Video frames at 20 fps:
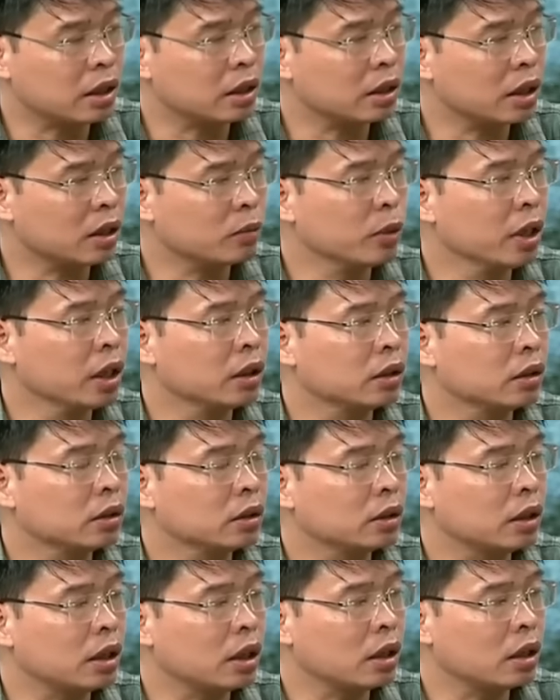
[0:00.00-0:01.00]
đặc biệt
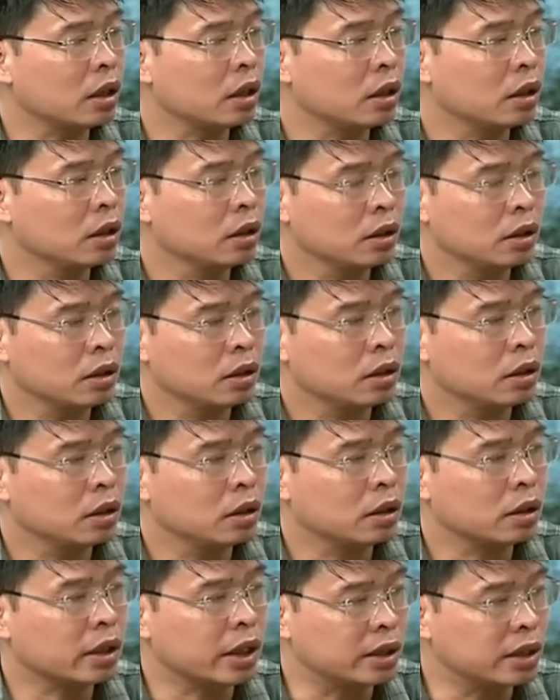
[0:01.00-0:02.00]
là
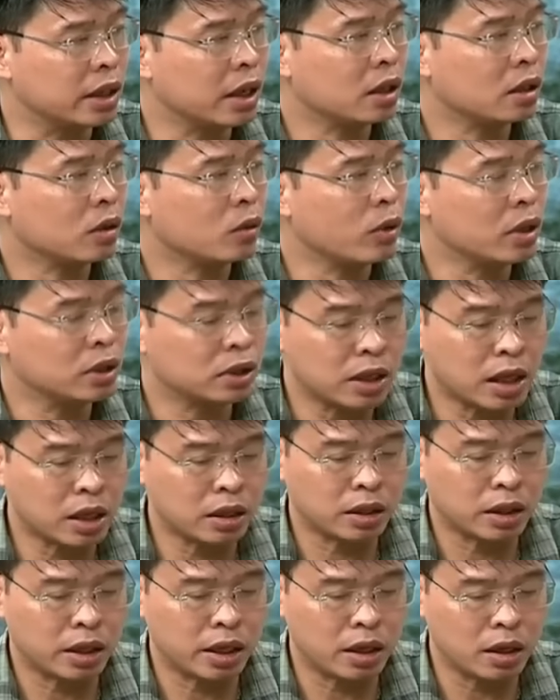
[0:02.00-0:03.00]
ờ, cảnh giác, quan
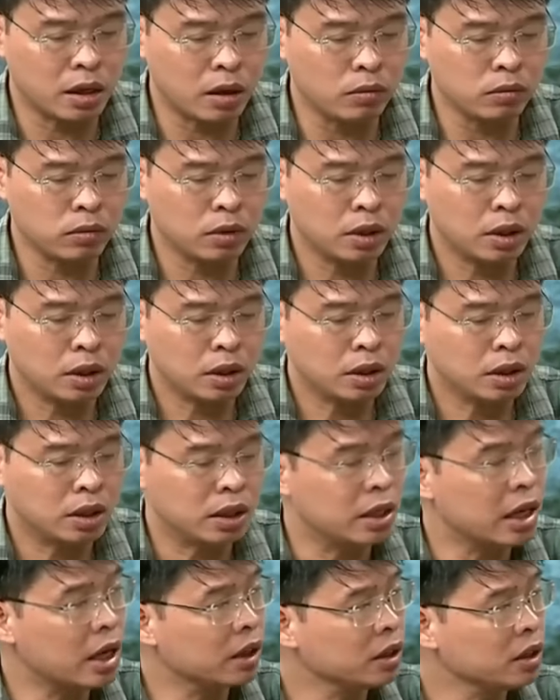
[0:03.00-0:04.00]
sát, nghe ngóng
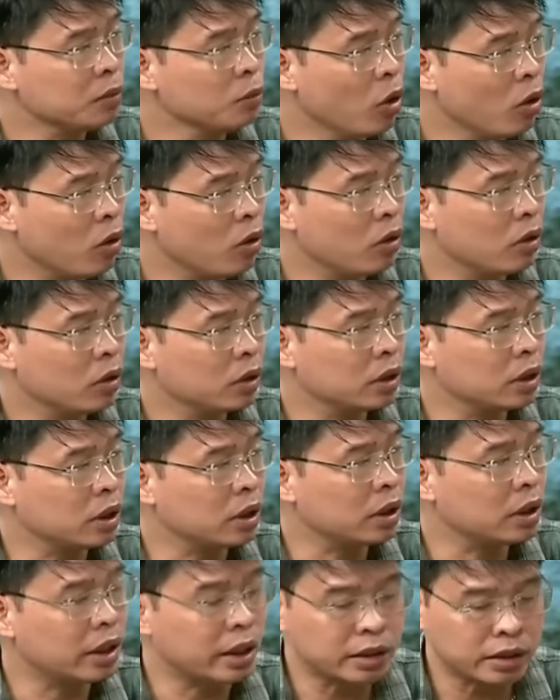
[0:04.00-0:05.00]
khi đang đi bộ,
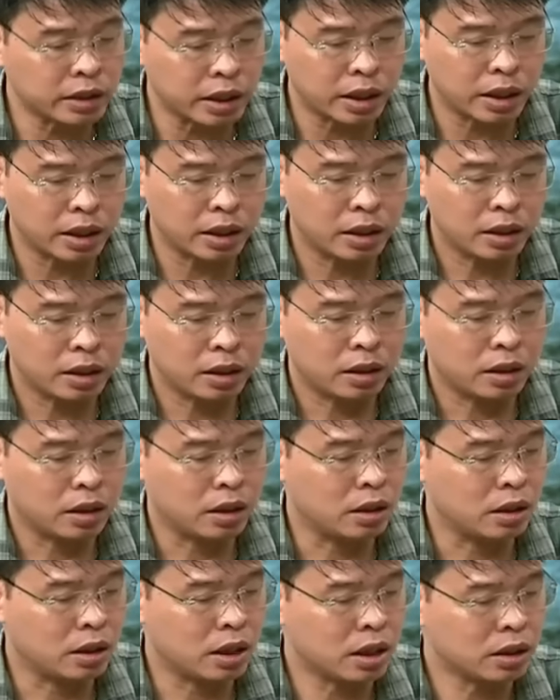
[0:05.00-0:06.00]
đi lái xe
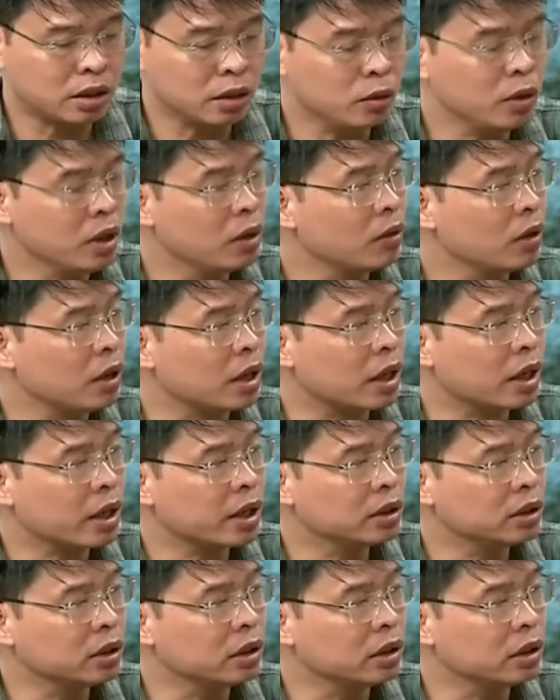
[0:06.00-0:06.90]
À, các dấu hiệu ở các cái sườn